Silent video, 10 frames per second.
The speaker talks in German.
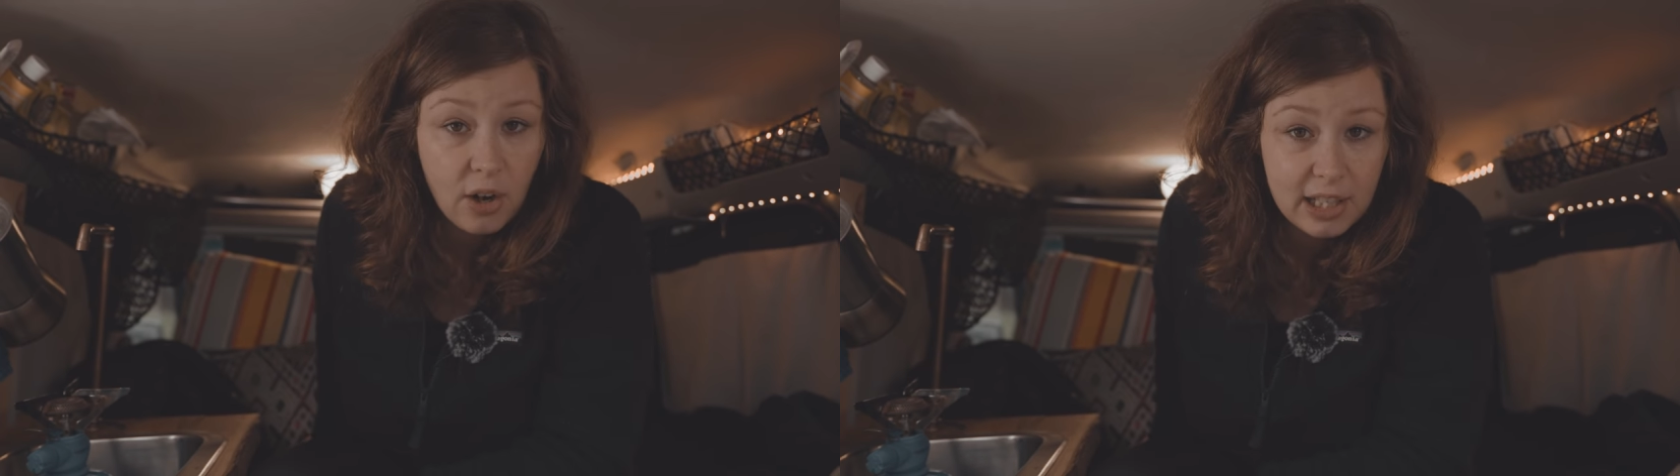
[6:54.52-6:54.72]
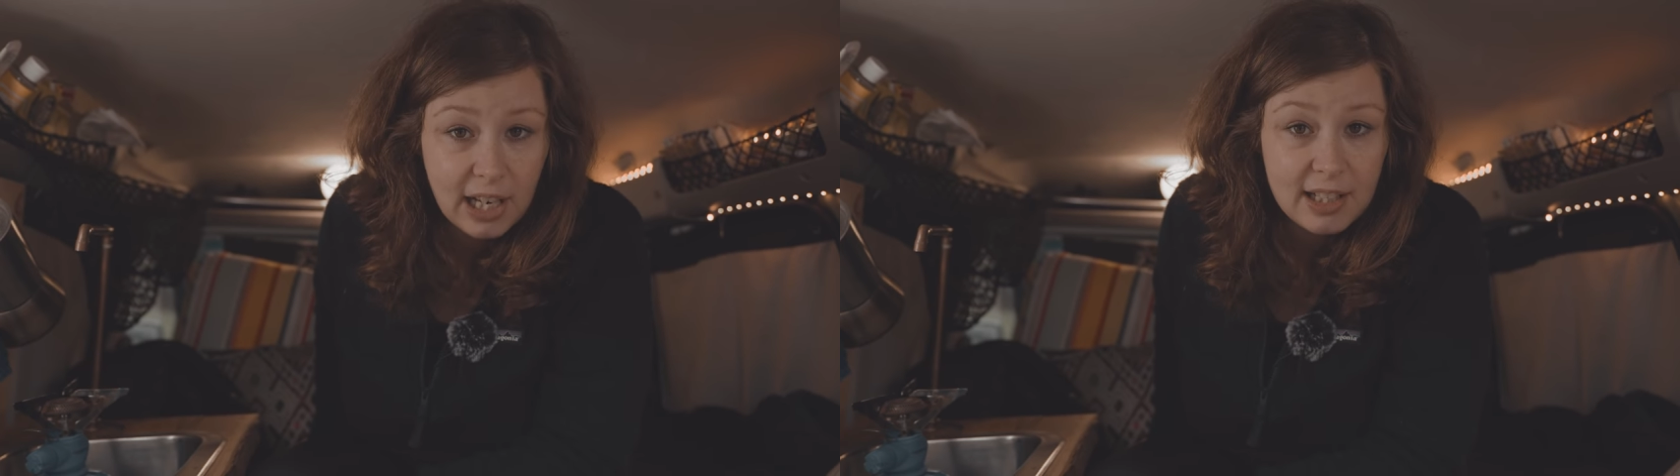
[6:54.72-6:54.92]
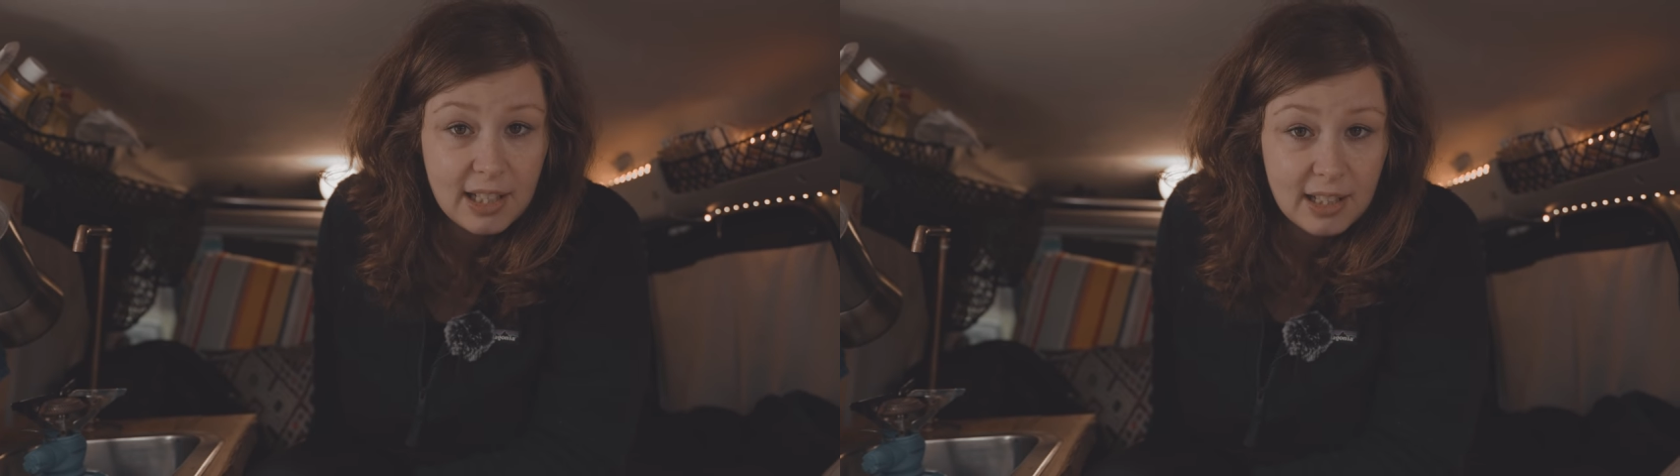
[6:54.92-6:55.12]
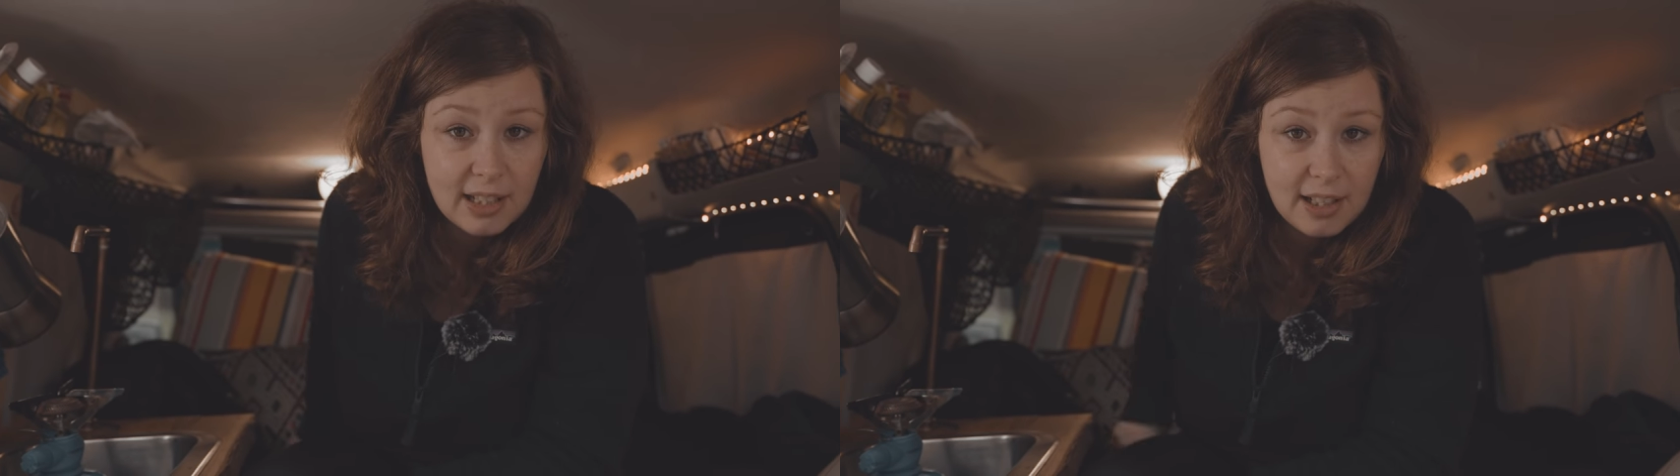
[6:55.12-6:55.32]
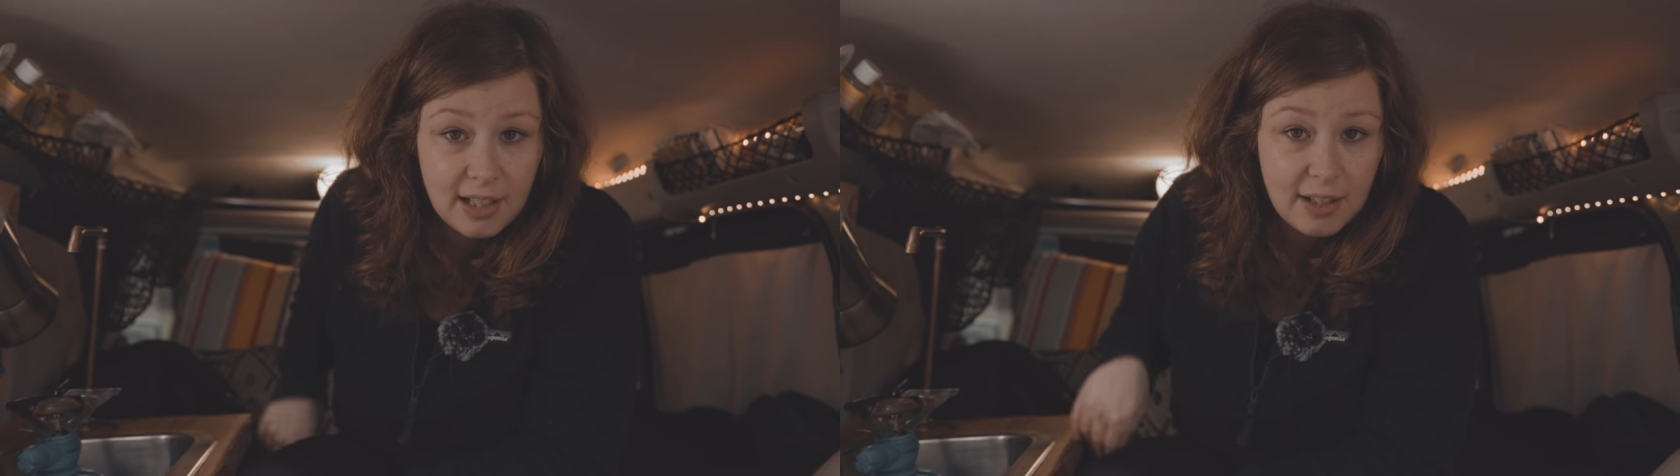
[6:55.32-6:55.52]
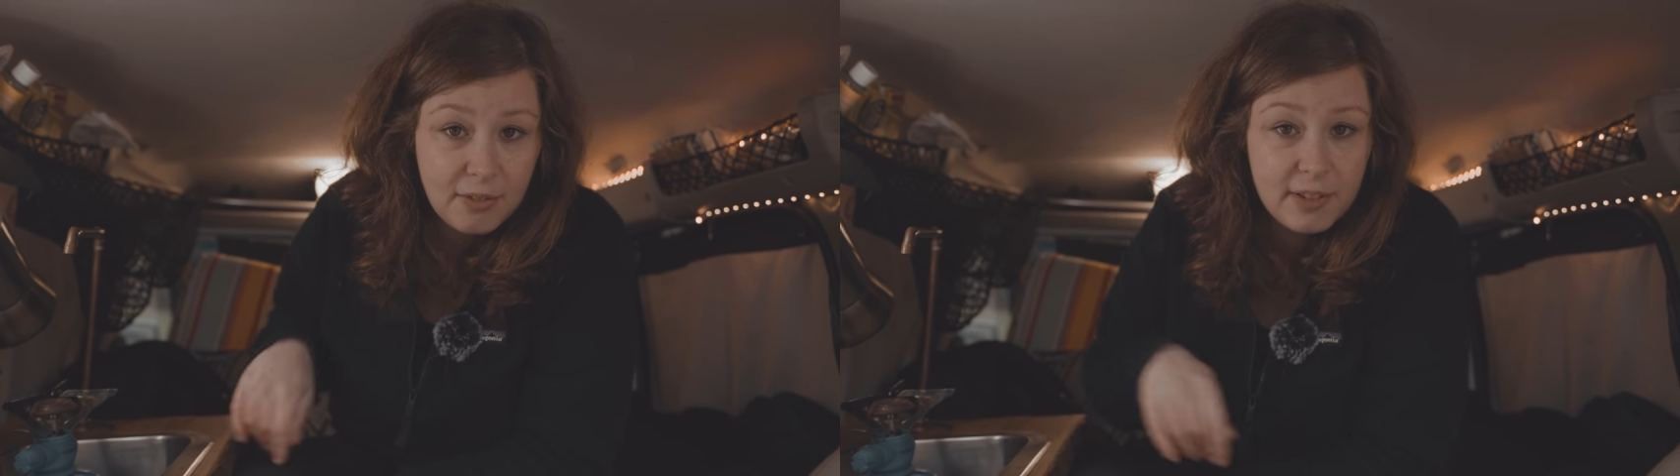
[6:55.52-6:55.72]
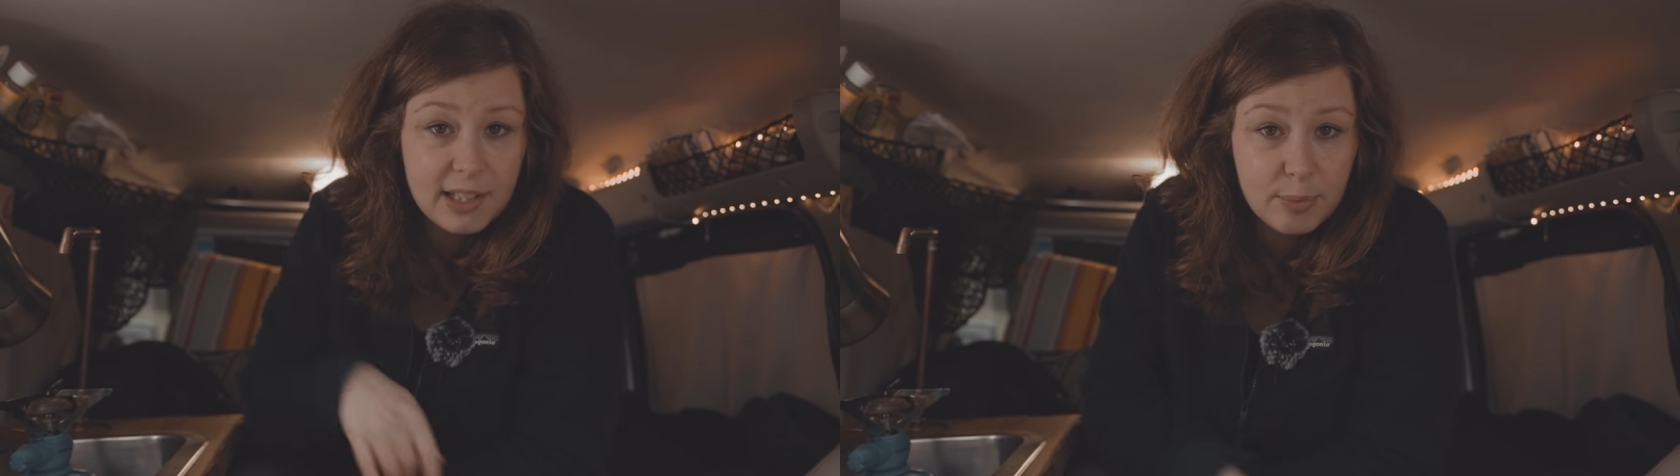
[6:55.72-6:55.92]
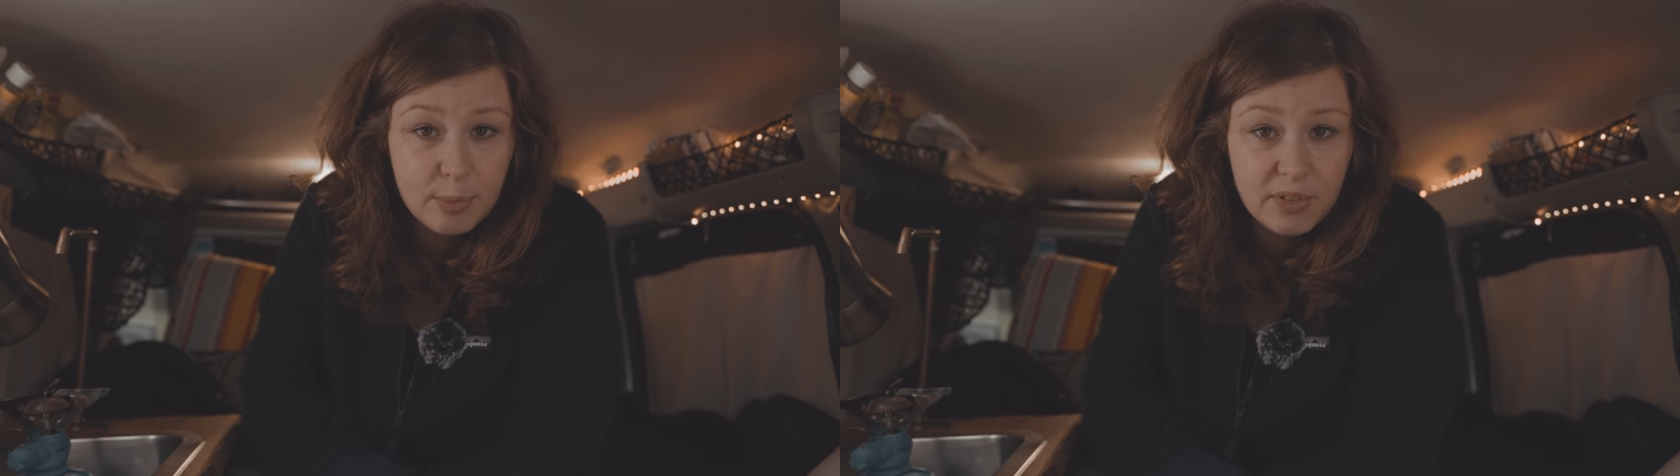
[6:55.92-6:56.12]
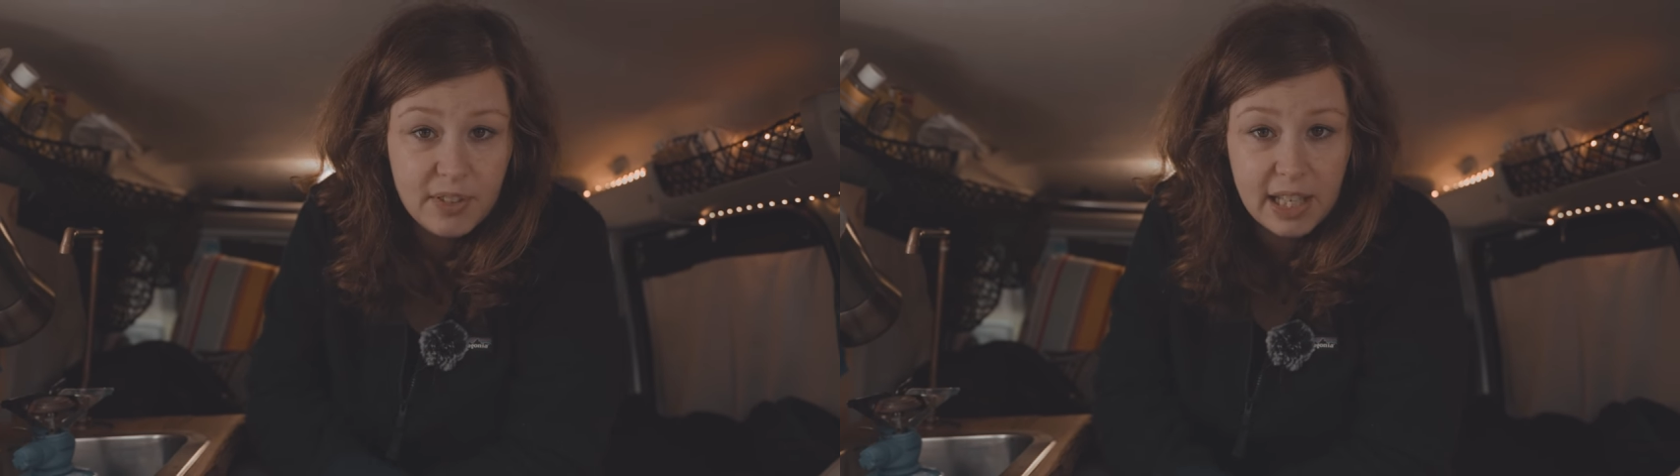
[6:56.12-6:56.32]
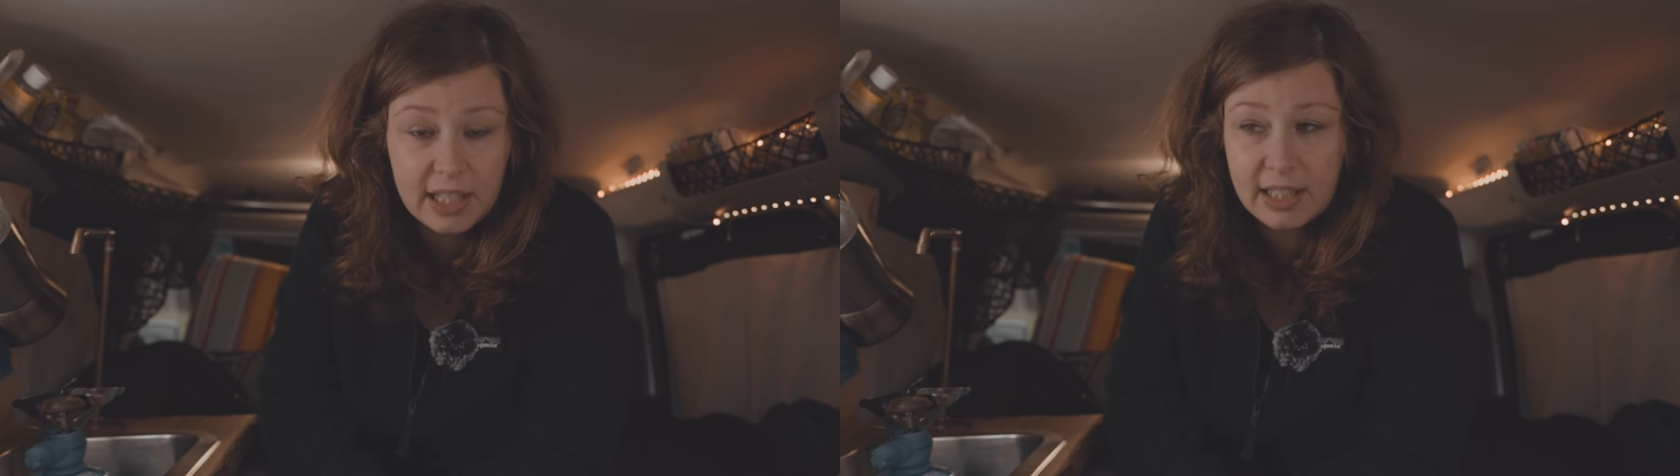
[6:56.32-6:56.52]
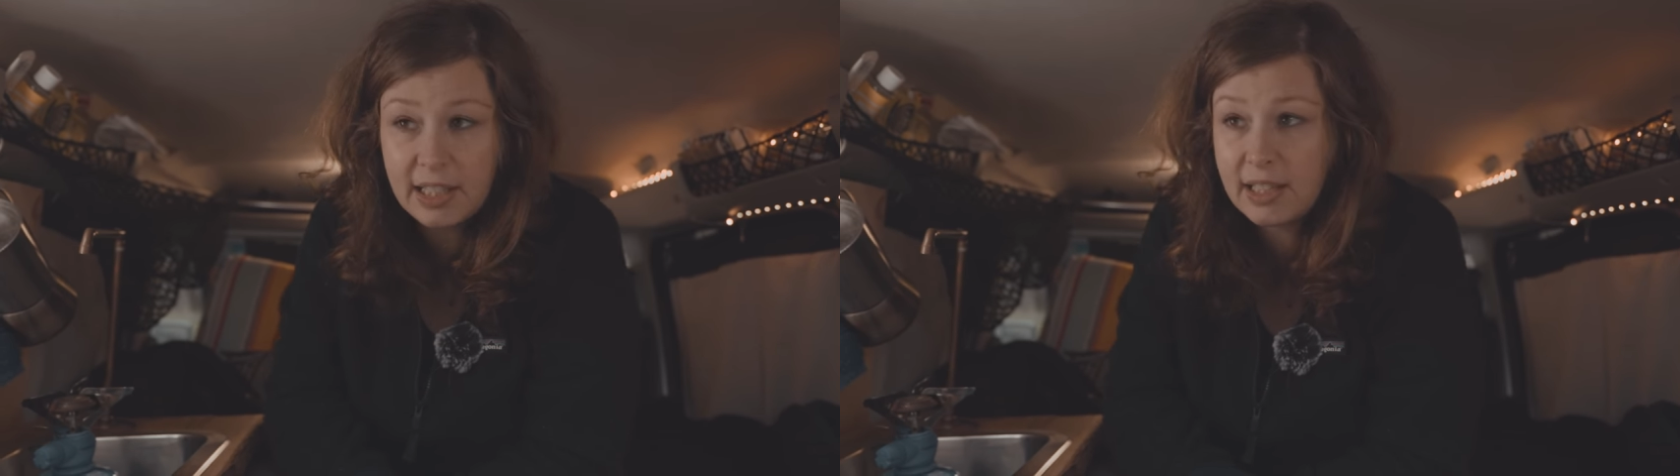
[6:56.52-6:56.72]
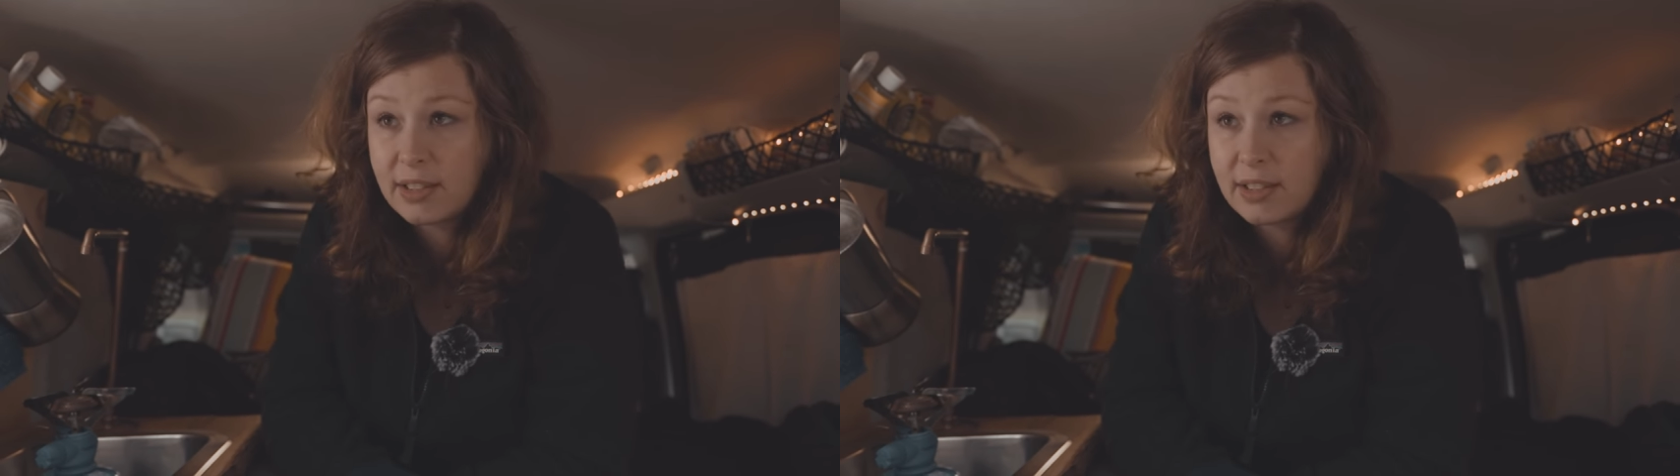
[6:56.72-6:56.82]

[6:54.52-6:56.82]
auch in anderen äh, Gefilden bewegt. Ne?